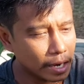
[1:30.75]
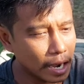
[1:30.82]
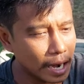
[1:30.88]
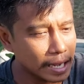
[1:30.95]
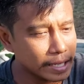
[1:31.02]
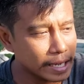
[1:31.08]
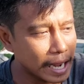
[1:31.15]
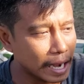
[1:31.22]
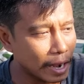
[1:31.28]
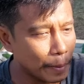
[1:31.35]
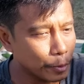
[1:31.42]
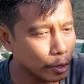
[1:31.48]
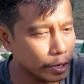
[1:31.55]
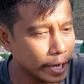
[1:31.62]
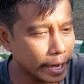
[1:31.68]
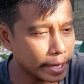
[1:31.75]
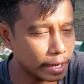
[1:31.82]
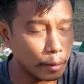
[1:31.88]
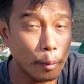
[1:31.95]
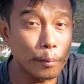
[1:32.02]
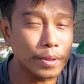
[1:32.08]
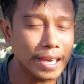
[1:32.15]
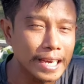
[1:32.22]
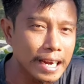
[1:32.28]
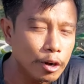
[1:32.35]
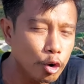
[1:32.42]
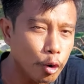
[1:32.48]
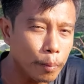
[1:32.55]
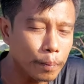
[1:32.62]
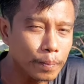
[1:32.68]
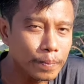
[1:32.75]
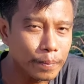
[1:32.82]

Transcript: ก็ลักษณะความโดดเด่นเดี๋ยวผมจะขึ้นรูป